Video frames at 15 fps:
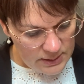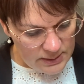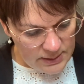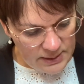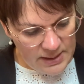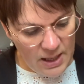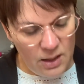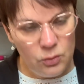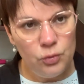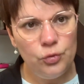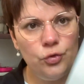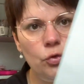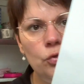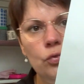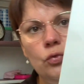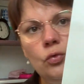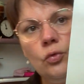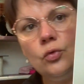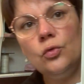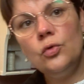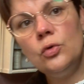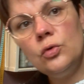Il y a une tenue
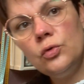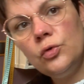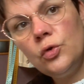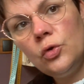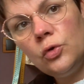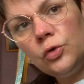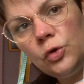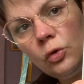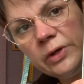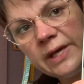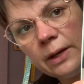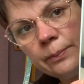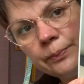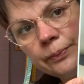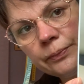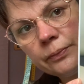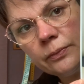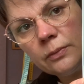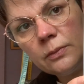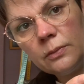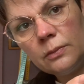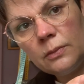de yoga
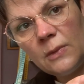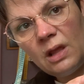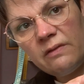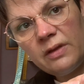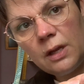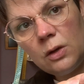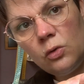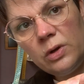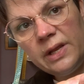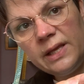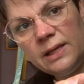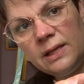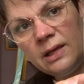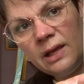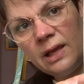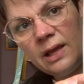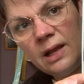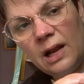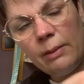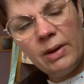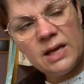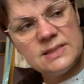avec le legging et
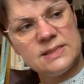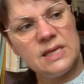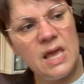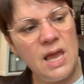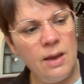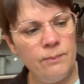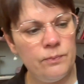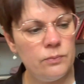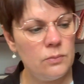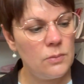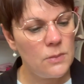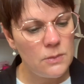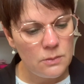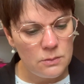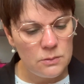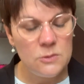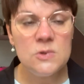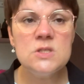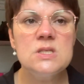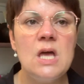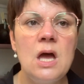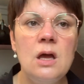la brassière.
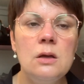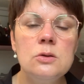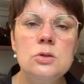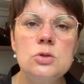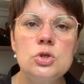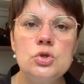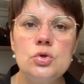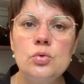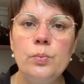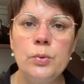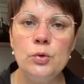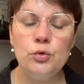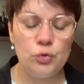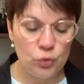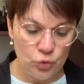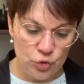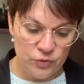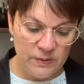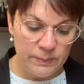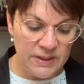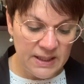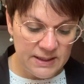Ça, je pense que je
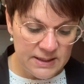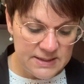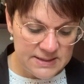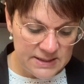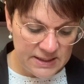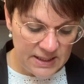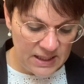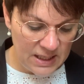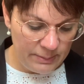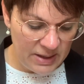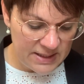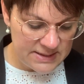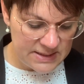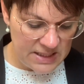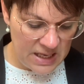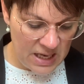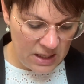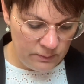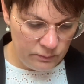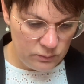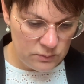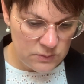vais peut-être essayer la brassière.
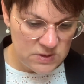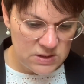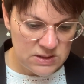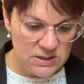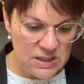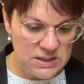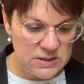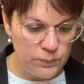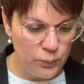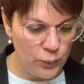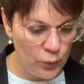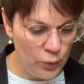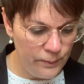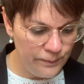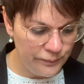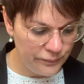Ça se peut.